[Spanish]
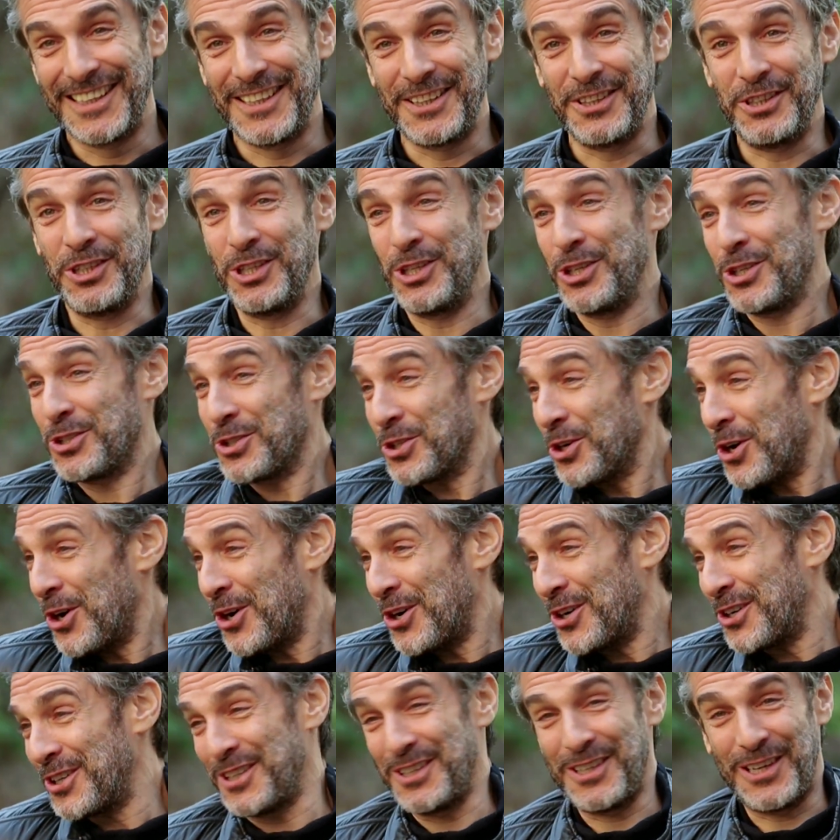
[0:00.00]
Ni
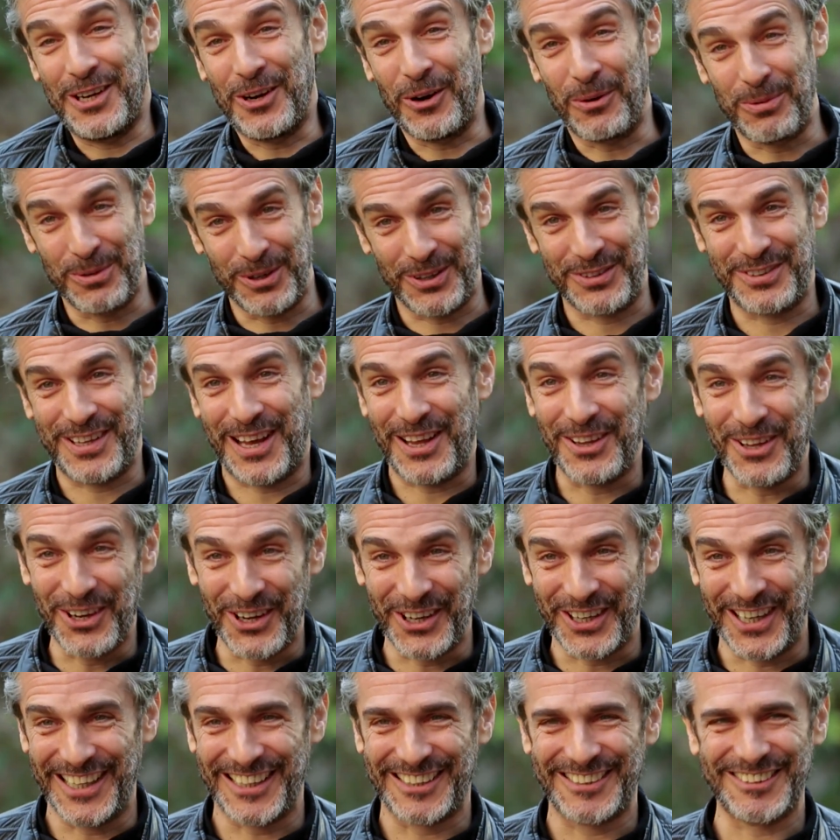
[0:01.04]
yo, ni los
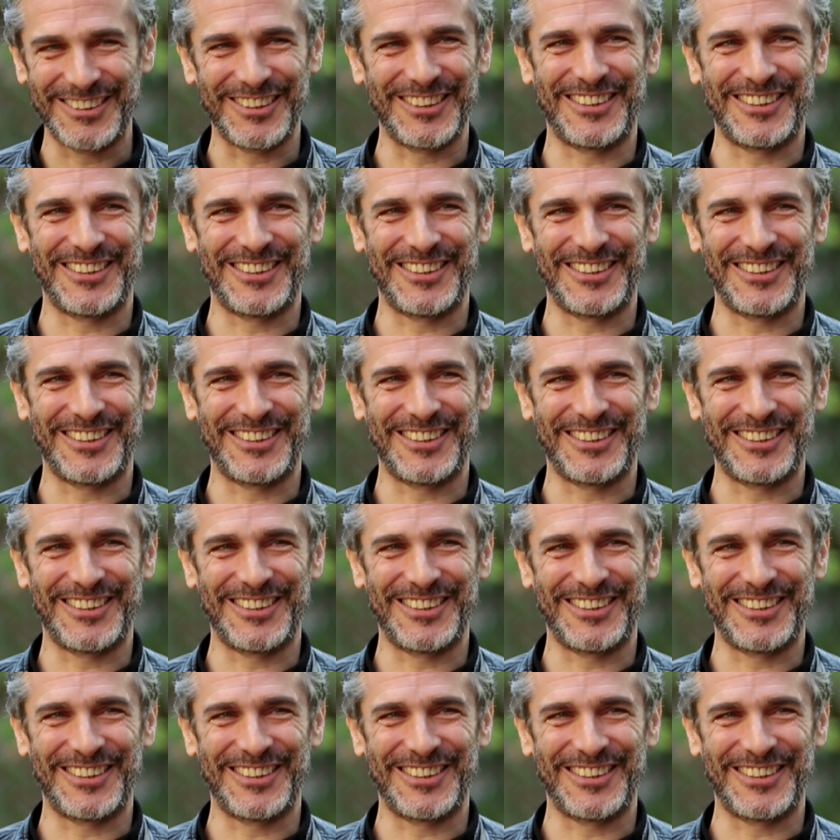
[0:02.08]
boxeadores,